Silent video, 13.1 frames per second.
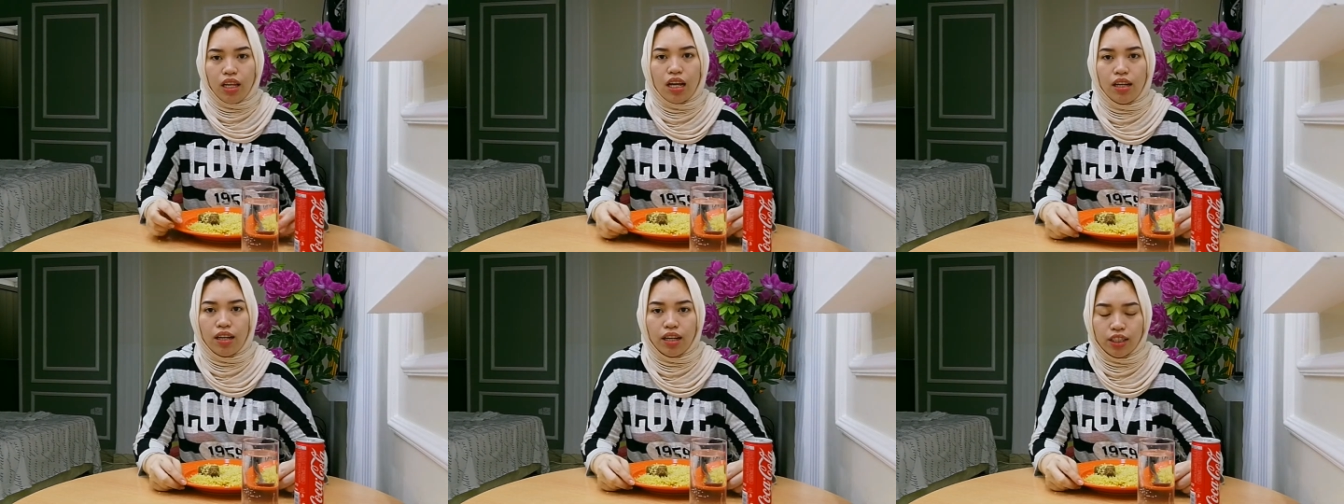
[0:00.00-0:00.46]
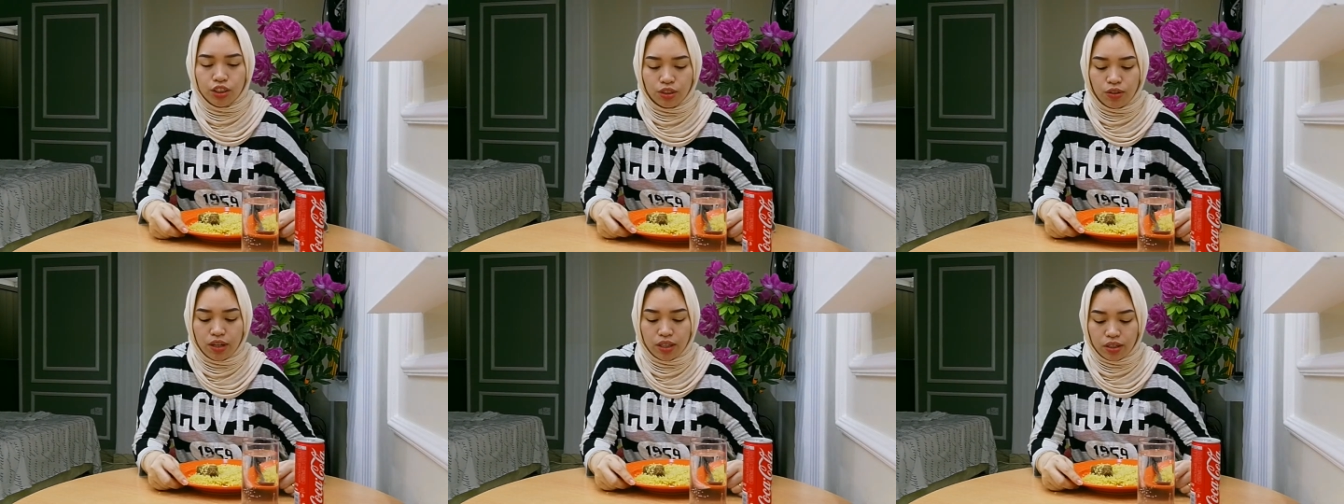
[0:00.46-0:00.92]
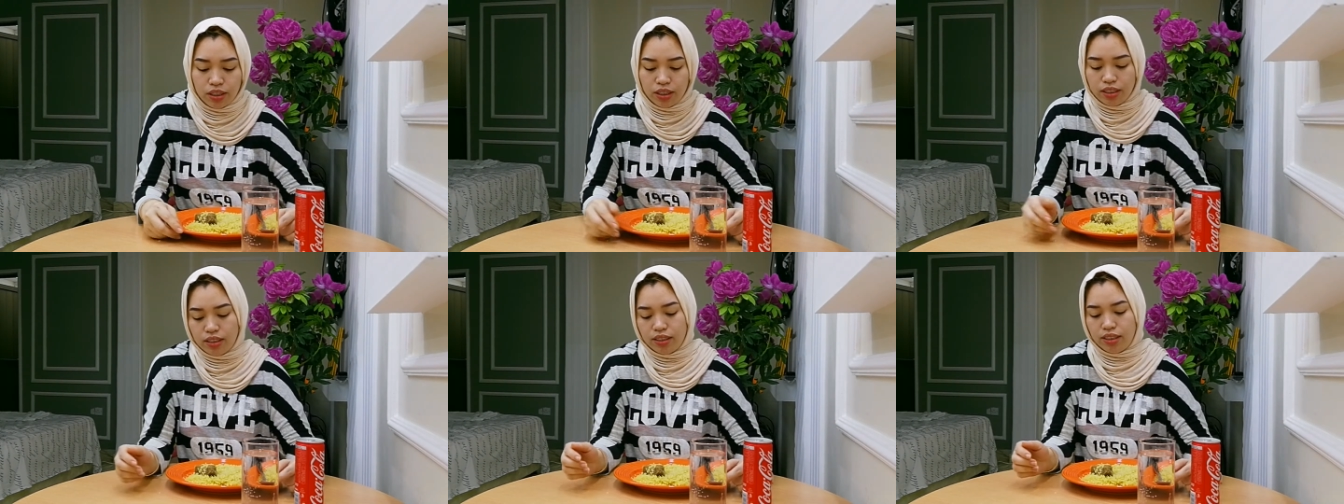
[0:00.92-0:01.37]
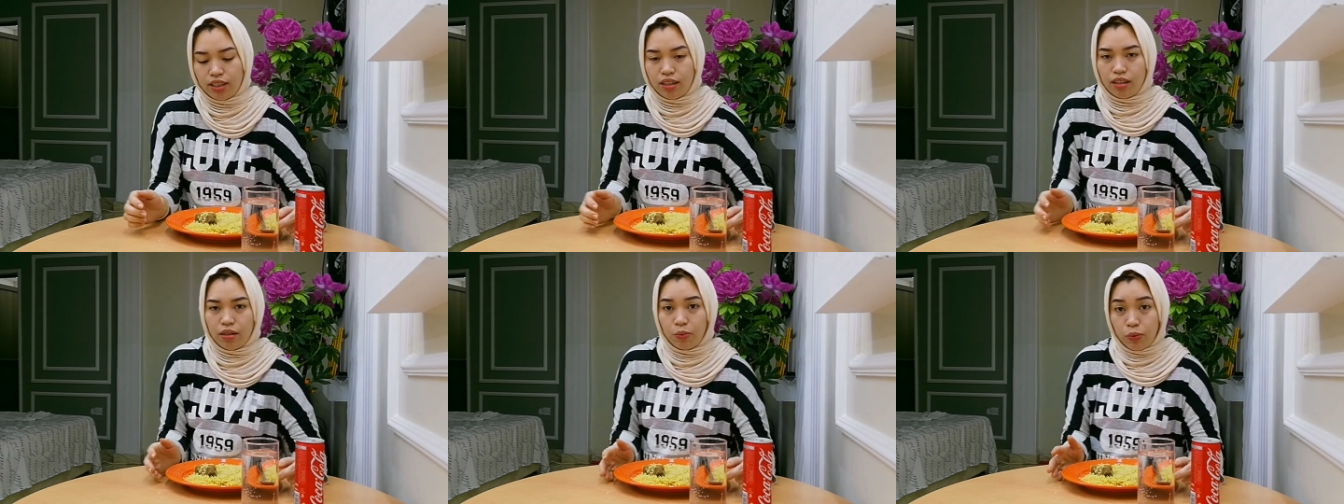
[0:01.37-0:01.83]
lunch ko ngayon is uh,
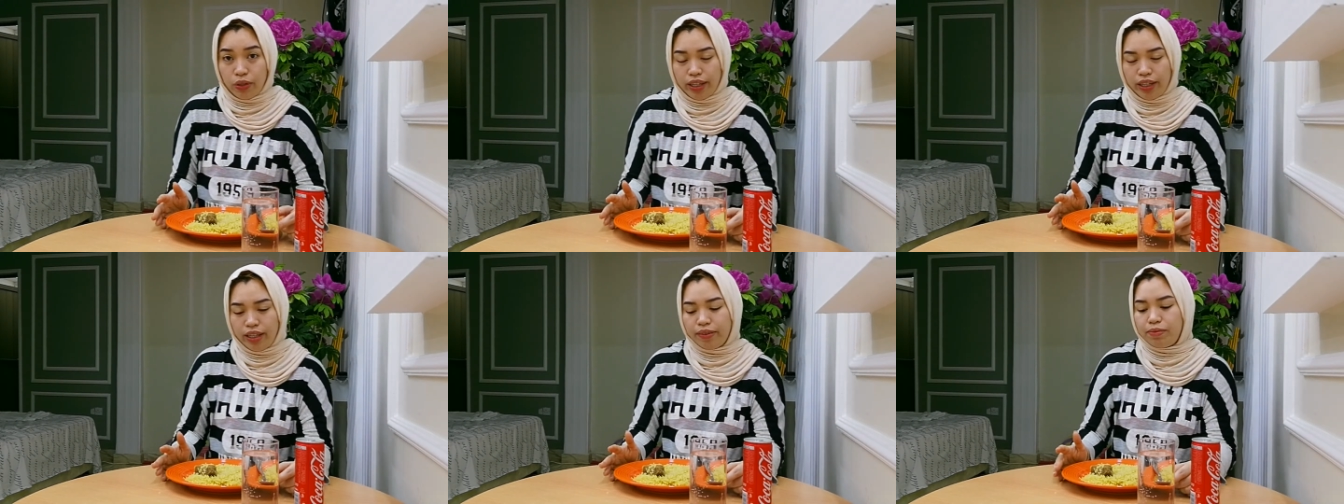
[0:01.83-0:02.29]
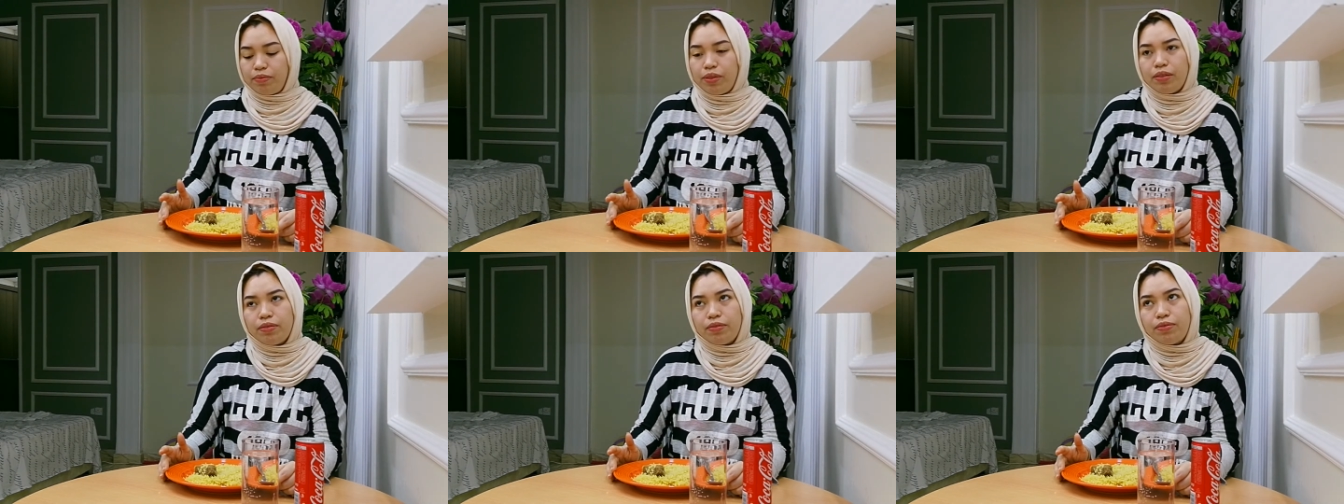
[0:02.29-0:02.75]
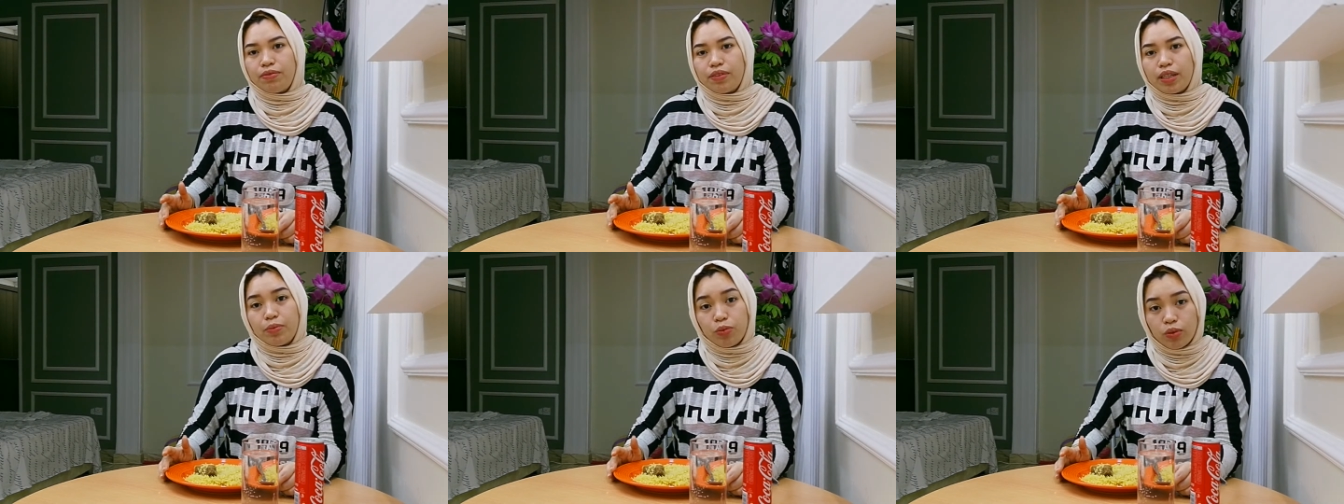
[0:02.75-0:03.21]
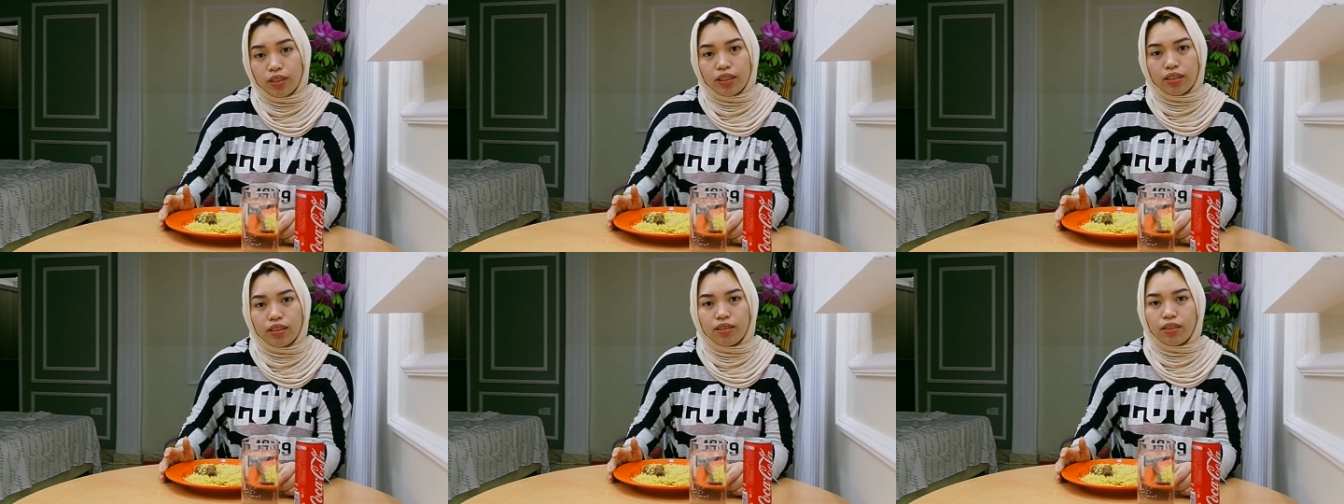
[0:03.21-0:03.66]
kabuli, beef, kabuli.
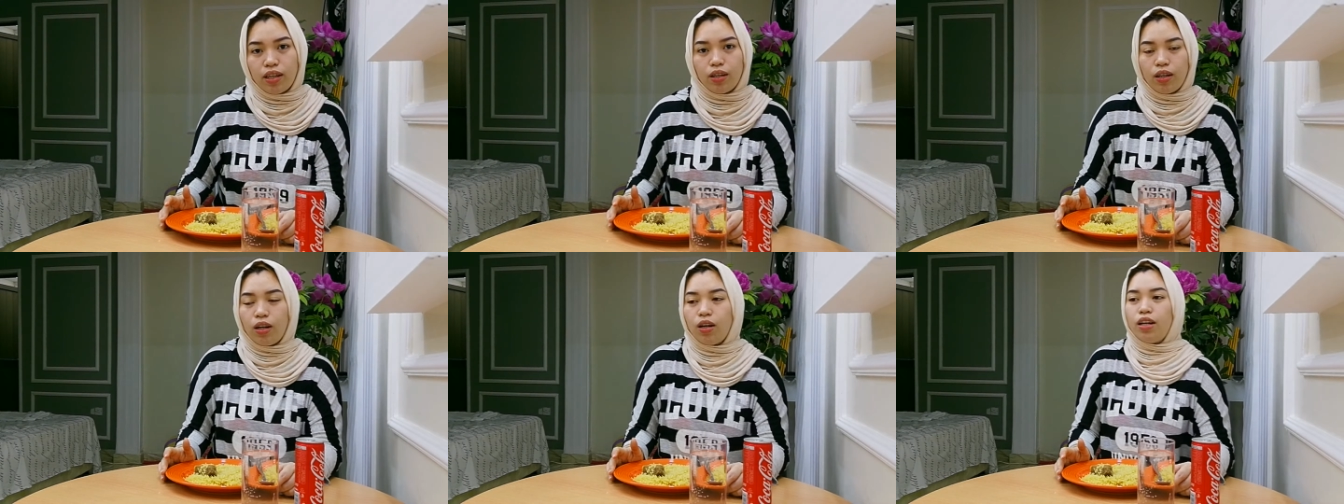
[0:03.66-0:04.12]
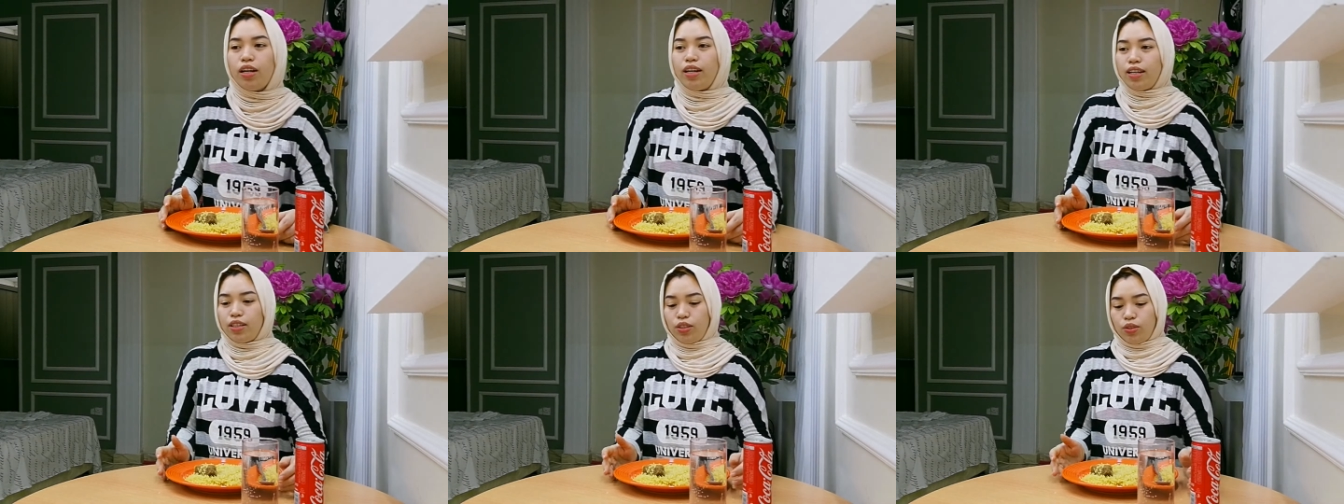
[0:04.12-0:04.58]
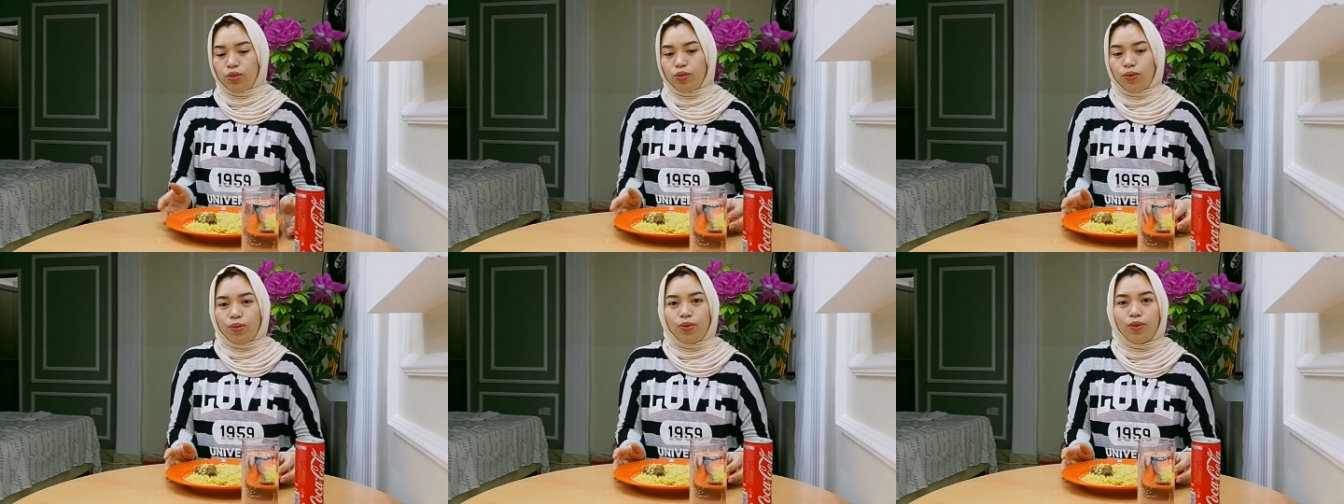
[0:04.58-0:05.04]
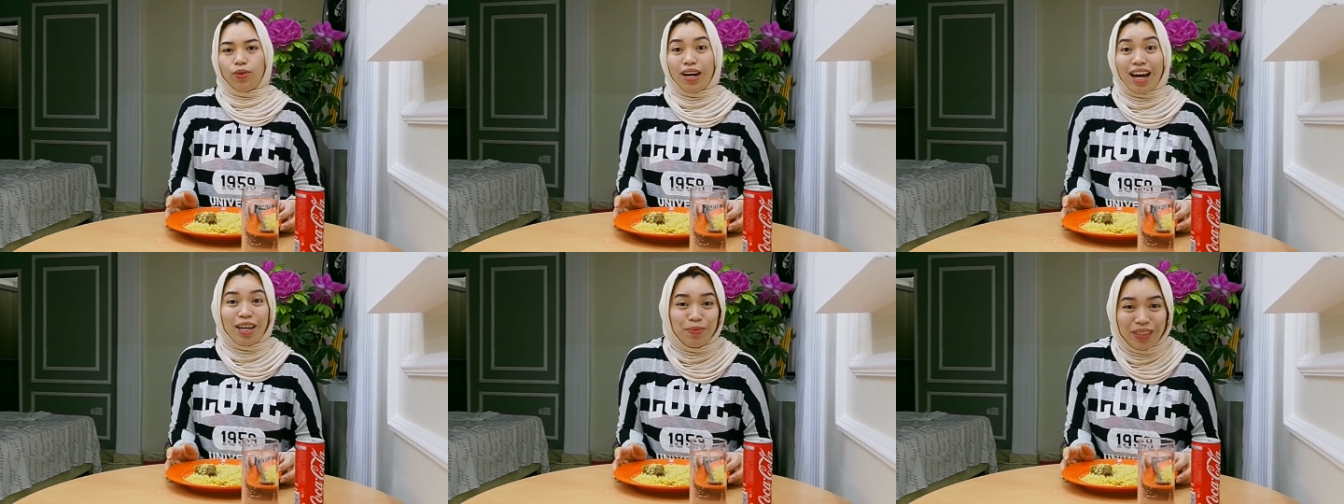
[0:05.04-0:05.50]
Oo. So,
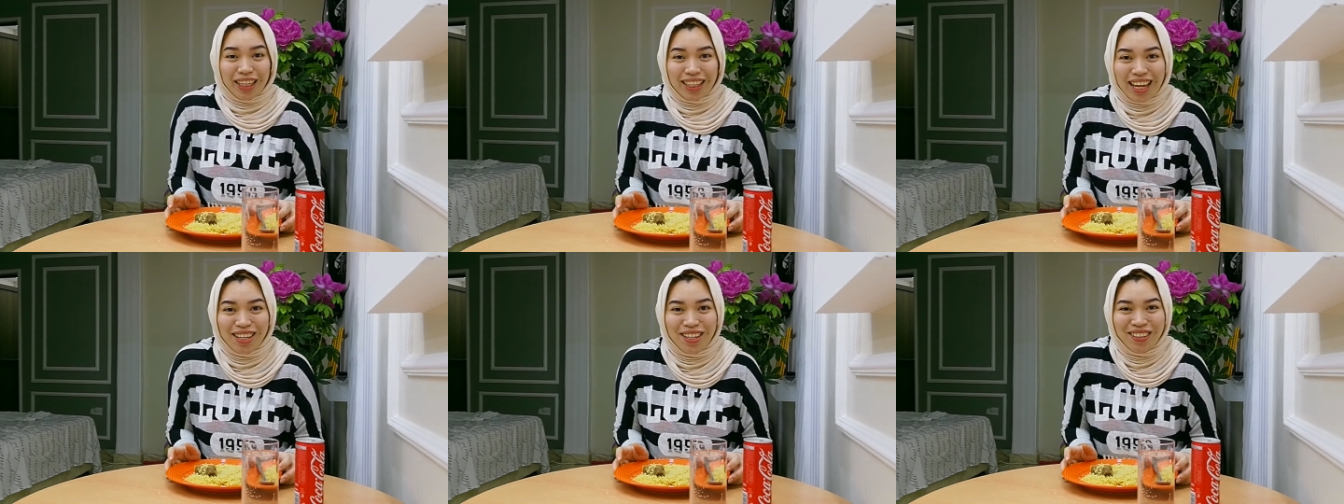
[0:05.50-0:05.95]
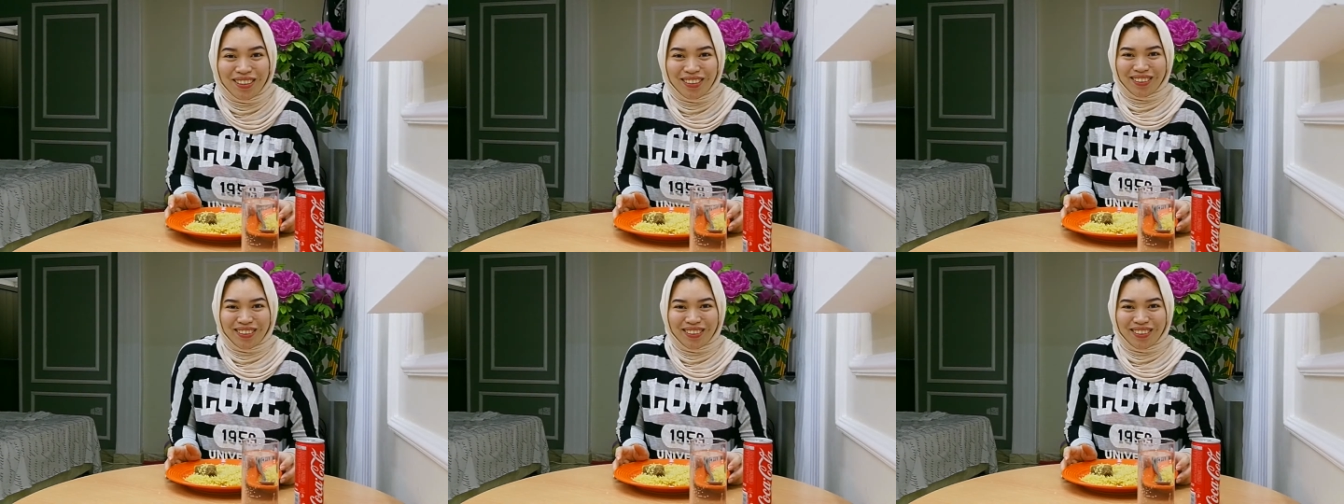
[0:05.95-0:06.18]
kain muna tayo.